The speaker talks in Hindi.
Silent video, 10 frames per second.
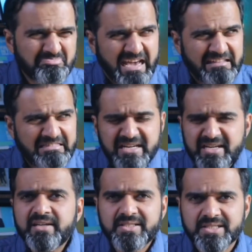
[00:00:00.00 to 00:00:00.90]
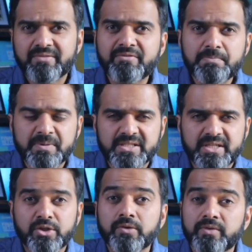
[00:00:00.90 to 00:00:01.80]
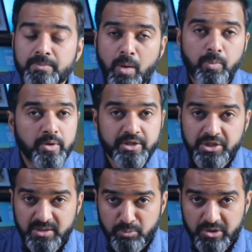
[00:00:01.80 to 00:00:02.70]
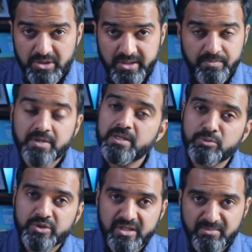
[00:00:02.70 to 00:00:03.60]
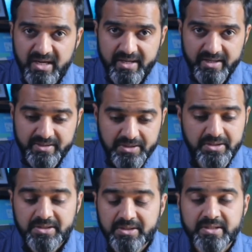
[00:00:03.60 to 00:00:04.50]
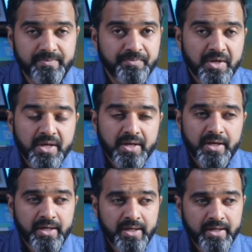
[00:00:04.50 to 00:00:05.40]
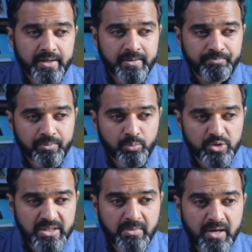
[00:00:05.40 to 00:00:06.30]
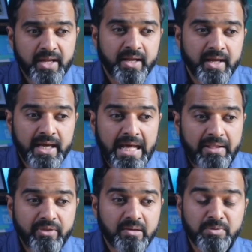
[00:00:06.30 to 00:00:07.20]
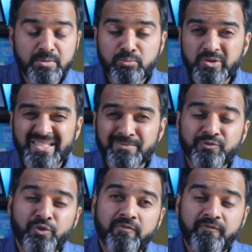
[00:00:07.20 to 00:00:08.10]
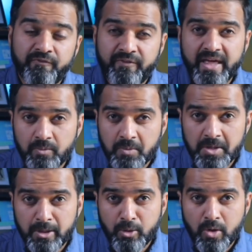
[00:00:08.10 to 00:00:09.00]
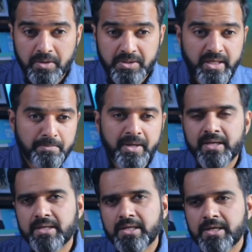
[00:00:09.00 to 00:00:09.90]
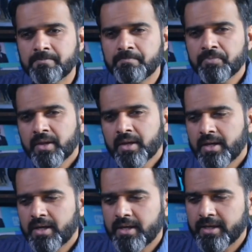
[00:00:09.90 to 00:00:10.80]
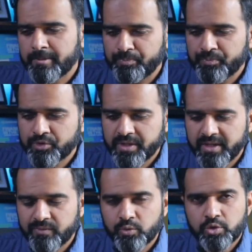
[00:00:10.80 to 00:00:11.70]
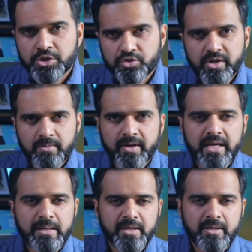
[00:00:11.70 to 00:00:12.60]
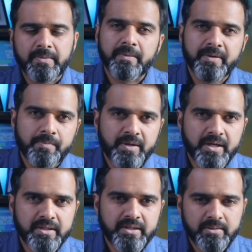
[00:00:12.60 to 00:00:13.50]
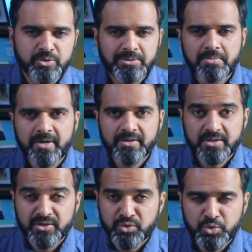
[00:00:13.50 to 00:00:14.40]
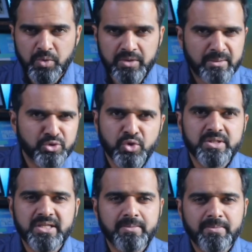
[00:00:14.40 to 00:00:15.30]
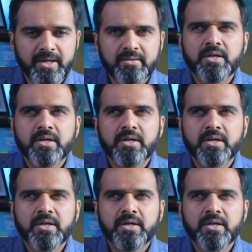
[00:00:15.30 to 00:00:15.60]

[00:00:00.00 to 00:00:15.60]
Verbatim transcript: आई थिंक 97 परसेंट ऑफ द पॉपुलेशन इज़ मुस्लिम ये मुसलमान हैं ठीक है जी ये मुसलमान हैं एंड देव बिन मुस्लिम्स फॉर अ वेरी वेरी लॉन्ग टाइम मैं इनकी आ, जो है वो हिस्ट्री के बारे में एक बार मैंने पढ़ा था मुझे भी बड़ा तजस्स हुआ था मुझे ऑनेस्टली ये बात